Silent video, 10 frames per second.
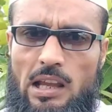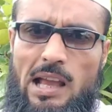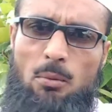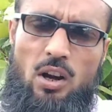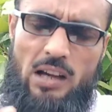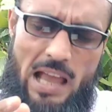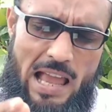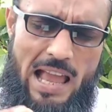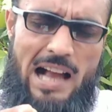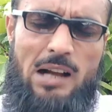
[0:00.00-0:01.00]
এবং
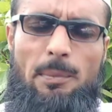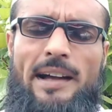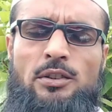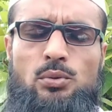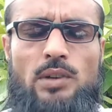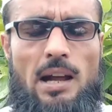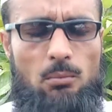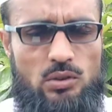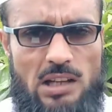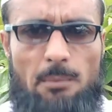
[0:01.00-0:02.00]
একবার সুরা
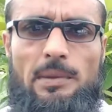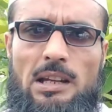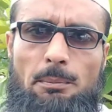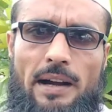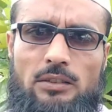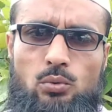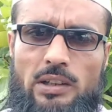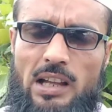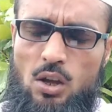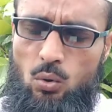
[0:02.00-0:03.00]
মোজাম্মিল পাঠ
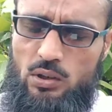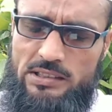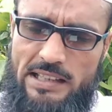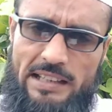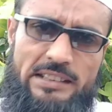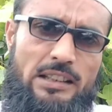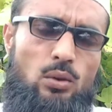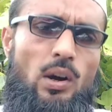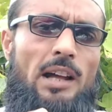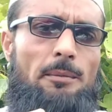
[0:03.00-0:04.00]
করে ওই চারটি
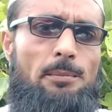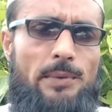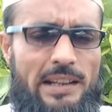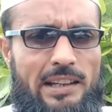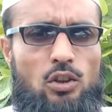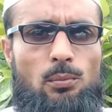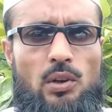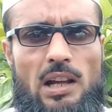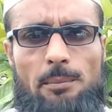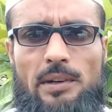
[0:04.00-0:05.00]
লোহার ফ্রেকের
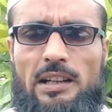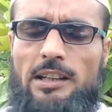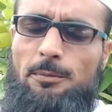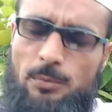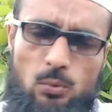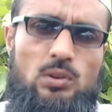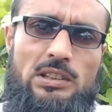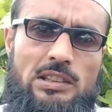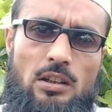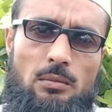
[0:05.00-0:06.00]
উপরে আপনাকে ফু
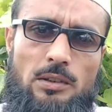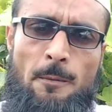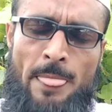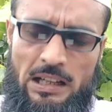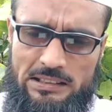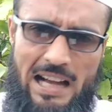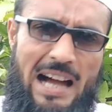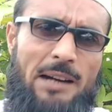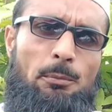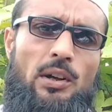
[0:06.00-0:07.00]
দিতে হবে
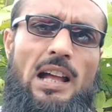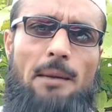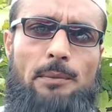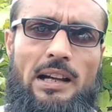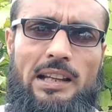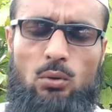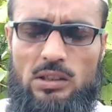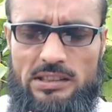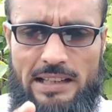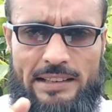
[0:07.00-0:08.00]
তারপরে আপনাকে ওই
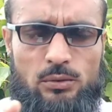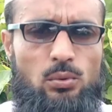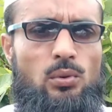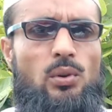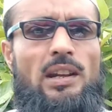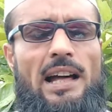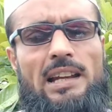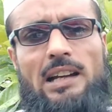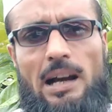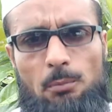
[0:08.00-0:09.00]
চার টুকরো লাল
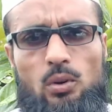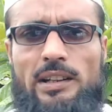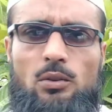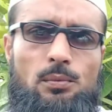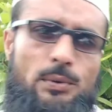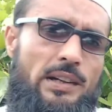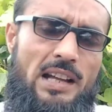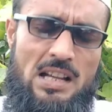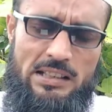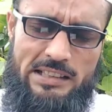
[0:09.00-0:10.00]
কাপড়ের উপরে
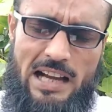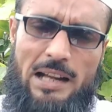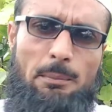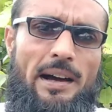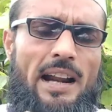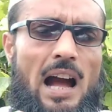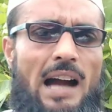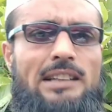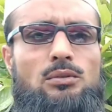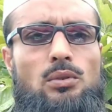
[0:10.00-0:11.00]
চারবার
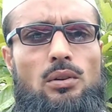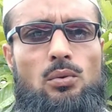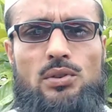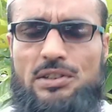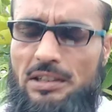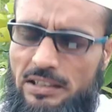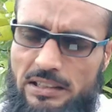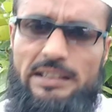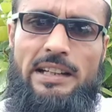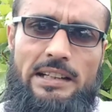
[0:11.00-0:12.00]
আয়তুল কুরসি
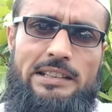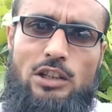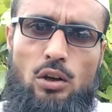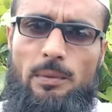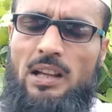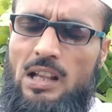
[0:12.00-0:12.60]
লিখে নিতে হবে